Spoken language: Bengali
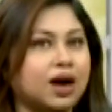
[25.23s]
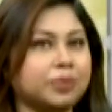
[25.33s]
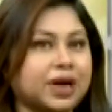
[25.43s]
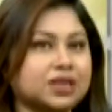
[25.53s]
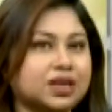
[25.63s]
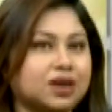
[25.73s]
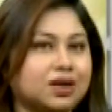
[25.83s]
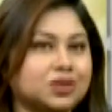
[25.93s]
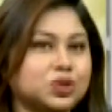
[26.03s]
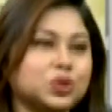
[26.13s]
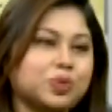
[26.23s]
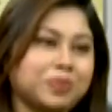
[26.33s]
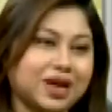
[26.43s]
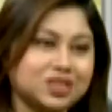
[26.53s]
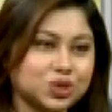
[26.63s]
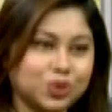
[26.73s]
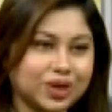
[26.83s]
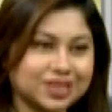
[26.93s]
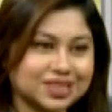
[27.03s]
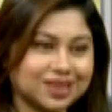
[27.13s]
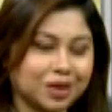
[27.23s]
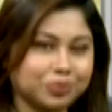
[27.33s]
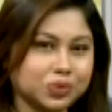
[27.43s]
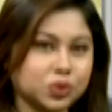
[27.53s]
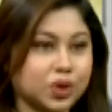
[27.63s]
আমি একটা ছোট পেজ খুলেছিলাম আচ্ছা।